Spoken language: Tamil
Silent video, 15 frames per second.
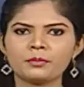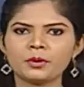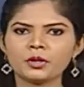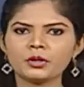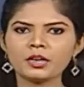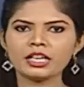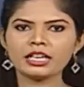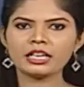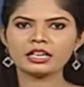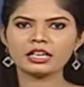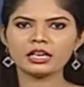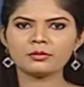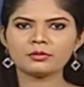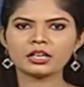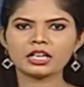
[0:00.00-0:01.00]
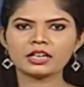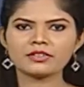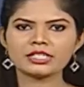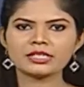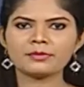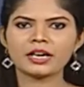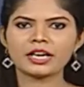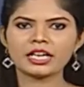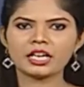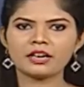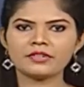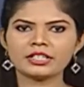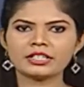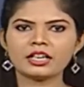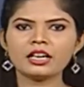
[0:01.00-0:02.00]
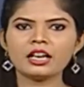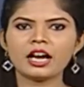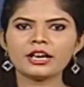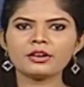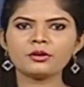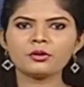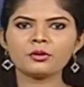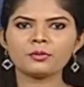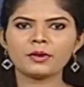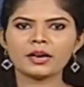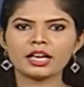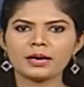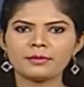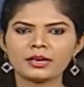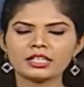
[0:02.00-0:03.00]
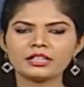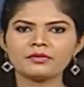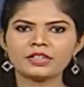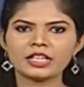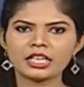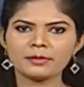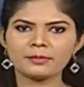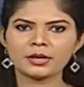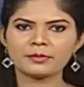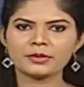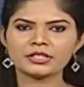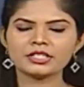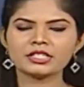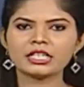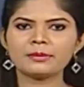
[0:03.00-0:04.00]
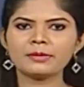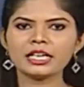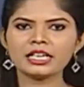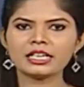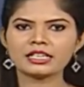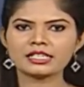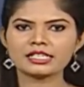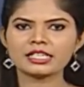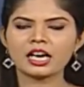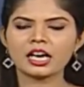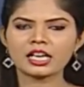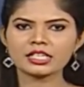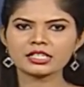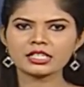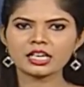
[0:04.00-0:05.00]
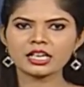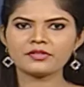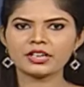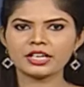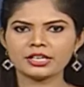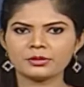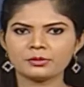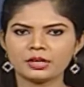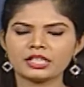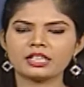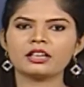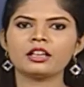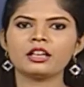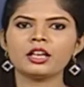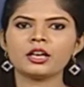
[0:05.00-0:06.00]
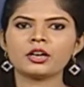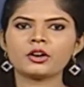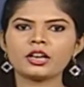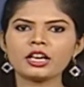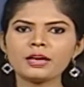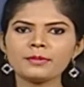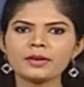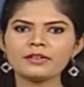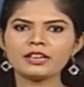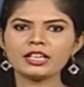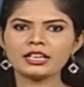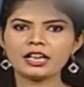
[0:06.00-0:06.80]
பொது இடங்களில் முகக்கவசம் அணியாவிட்டால் ஐநூறு ரூபாய் அபராதம் விதிக்கப்படும் என்று தமிழக அரசு அரசாணை வெளியிட்டுள்ளது கொரோனா பரவல்